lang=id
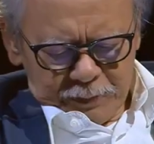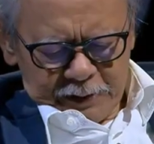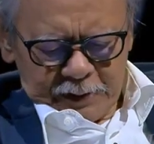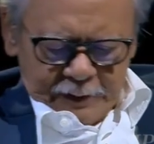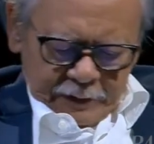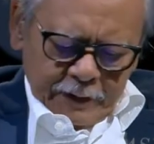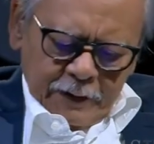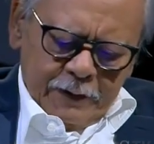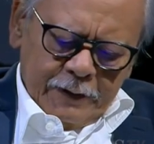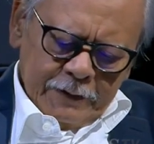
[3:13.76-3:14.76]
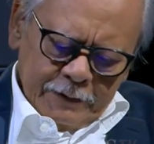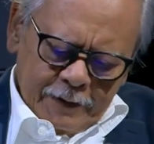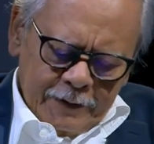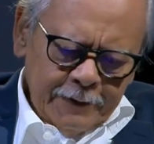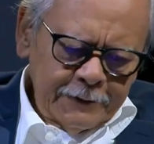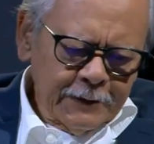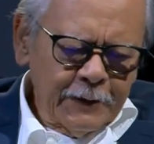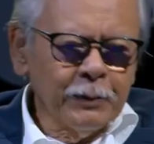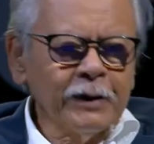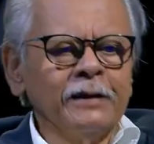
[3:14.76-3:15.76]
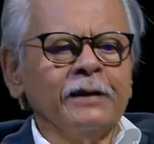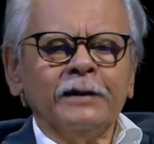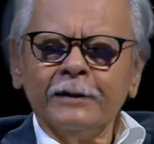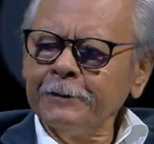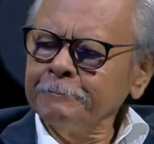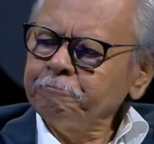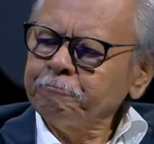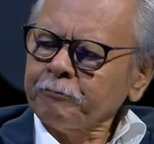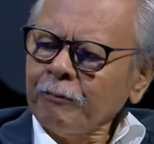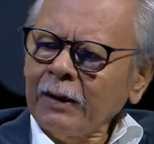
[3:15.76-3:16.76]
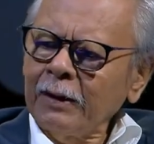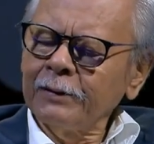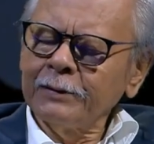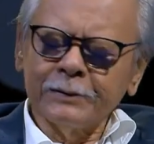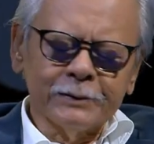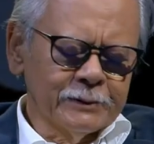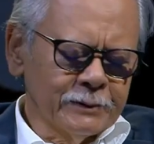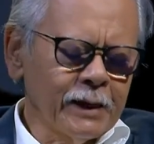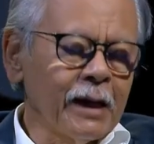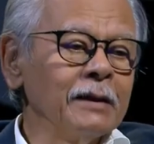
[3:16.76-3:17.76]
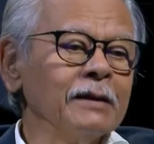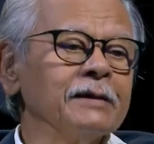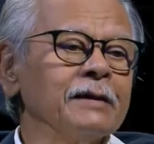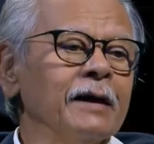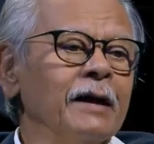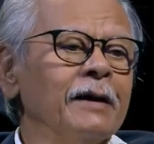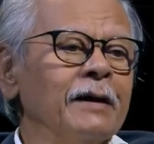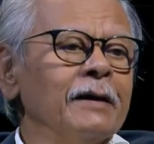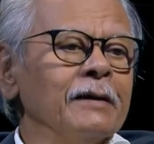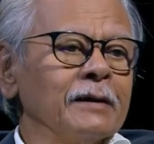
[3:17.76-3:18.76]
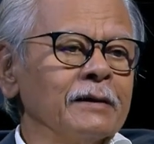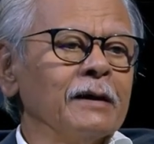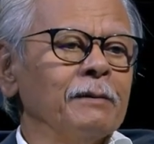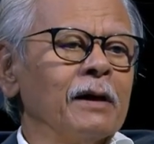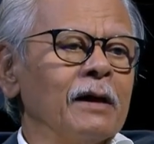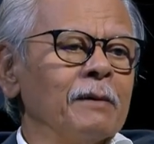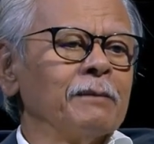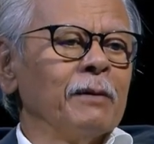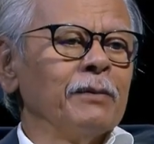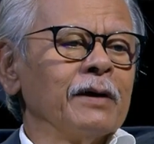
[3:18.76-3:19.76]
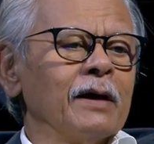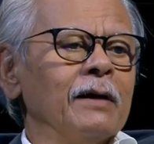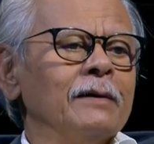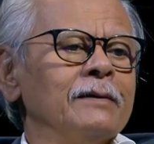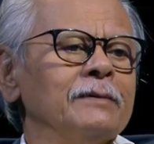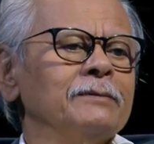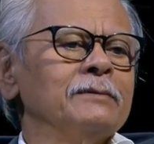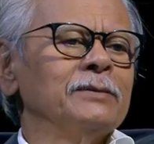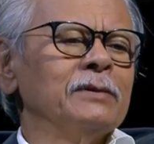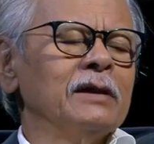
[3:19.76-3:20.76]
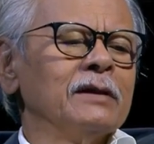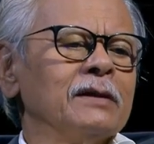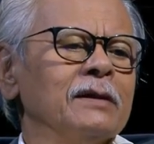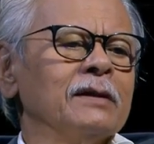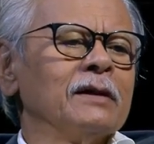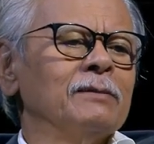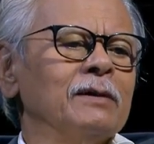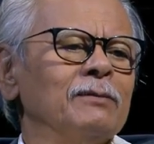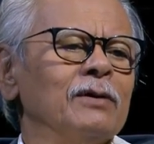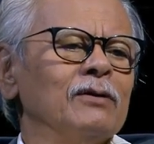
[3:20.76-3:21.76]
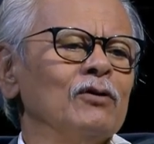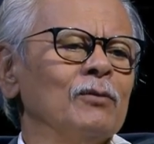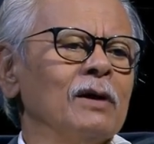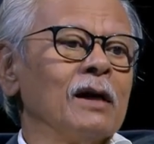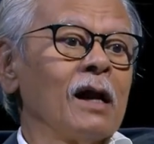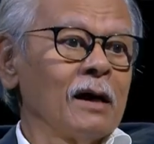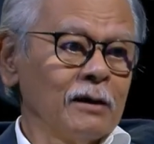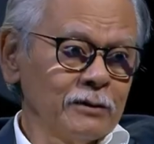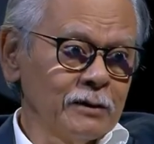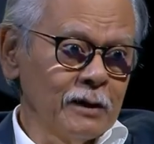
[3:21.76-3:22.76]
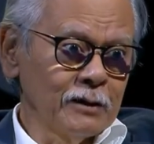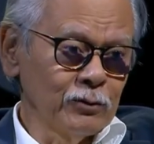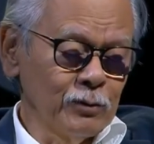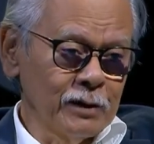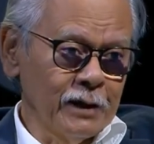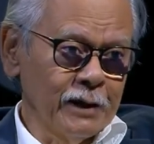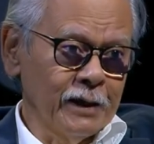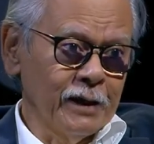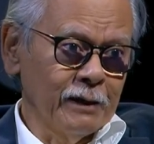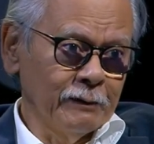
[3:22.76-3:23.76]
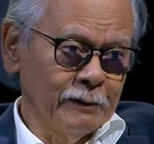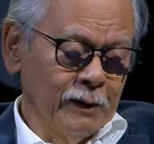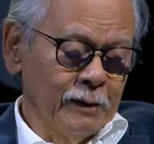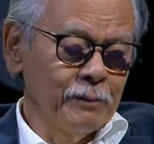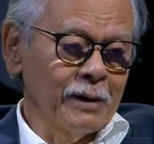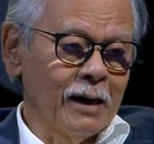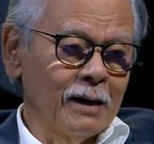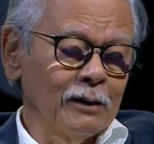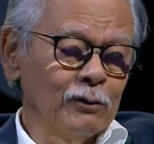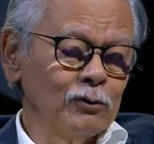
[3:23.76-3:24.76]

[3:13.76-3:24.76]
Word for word: pikir uh, jangan berhenti di uh, eh, RAT saja. Kita berharap KPK memiliki kemampuan untuk mengerahkan segala sumber daya dan perangkat